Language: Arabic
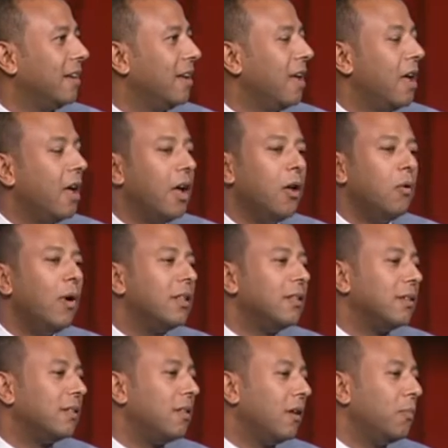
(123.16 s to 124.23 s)
مم. الوقت
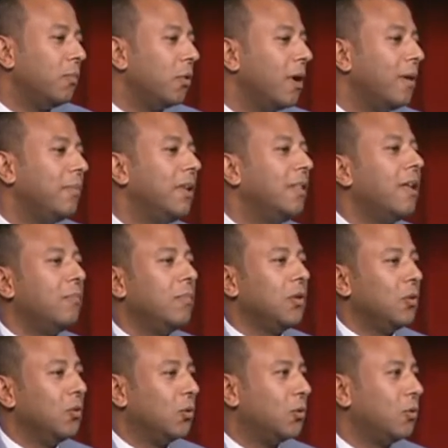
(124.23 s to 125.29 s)
الطالب قريب جدا من
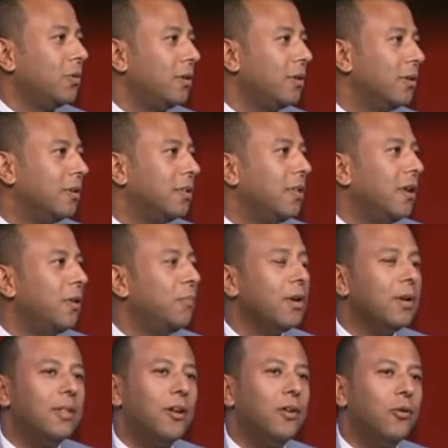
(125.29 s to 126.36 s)
الدكتور الطالب آه.
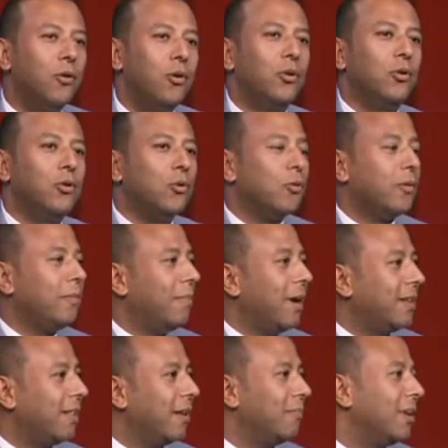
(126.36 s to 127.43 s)
يقدر يروح للدكتور
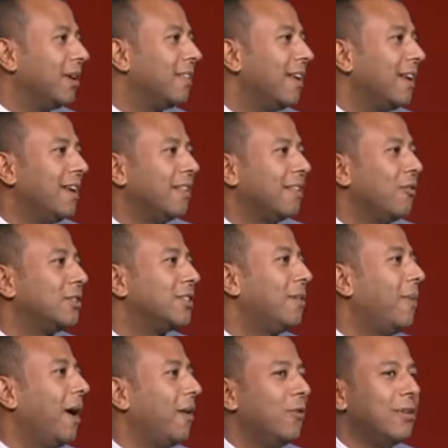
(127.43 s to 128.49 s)
المكتب يقدر يتواصل
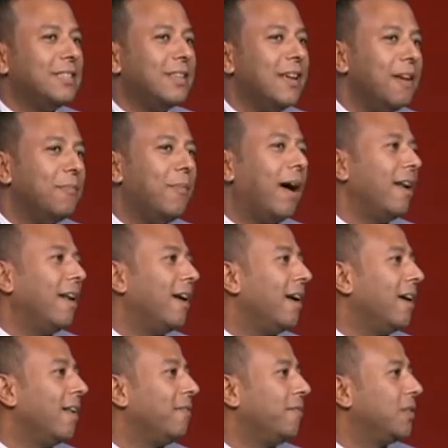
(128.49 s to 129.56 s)
مع الواتساب على
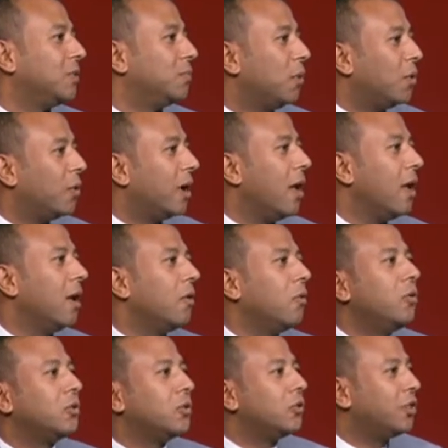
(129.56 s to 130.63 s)
الفيسبوك مم.
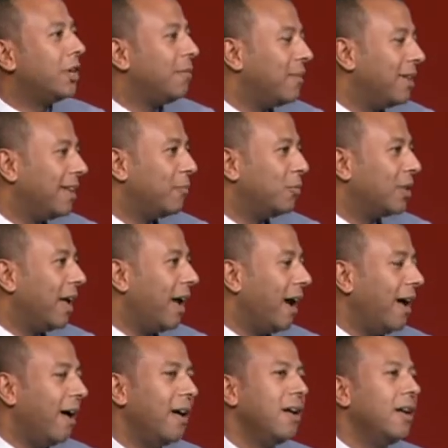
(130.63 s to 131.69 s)
كل السوشيال ميديا
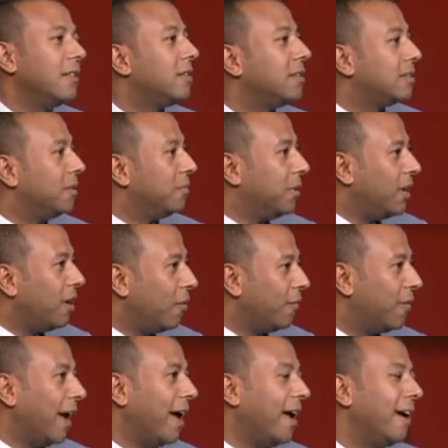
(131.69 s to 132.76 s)
متاحه اتصل بيه لو
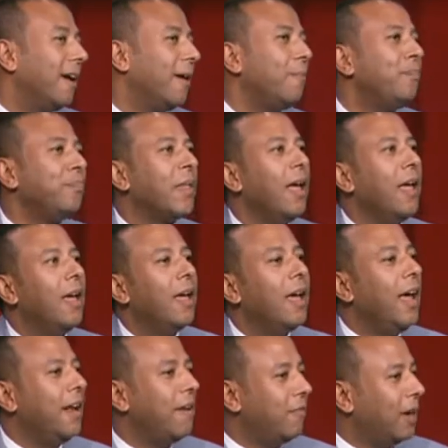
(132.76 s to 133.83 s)
في حاجه
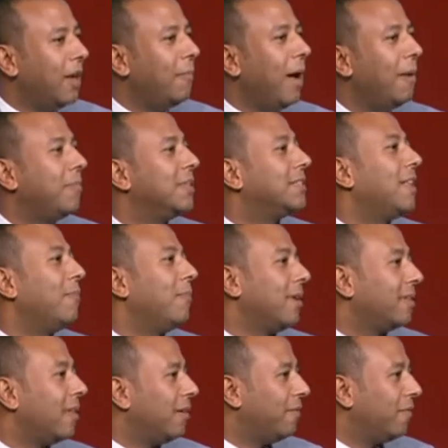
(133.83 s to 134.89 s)
احنا في الجامعه بنستقبل
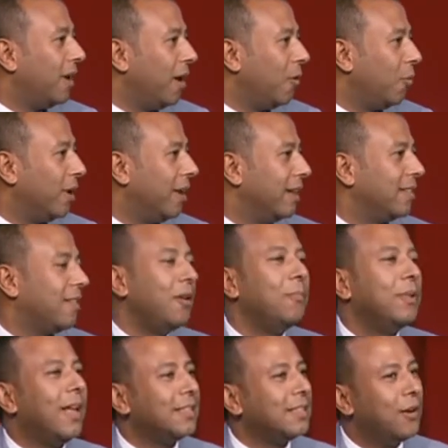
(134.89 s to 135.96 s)
الطالب في الاول
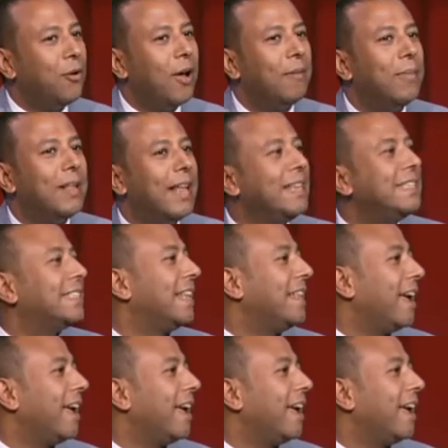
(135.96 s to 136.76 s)
الطالب بتاع ثانويه عامه ده لسه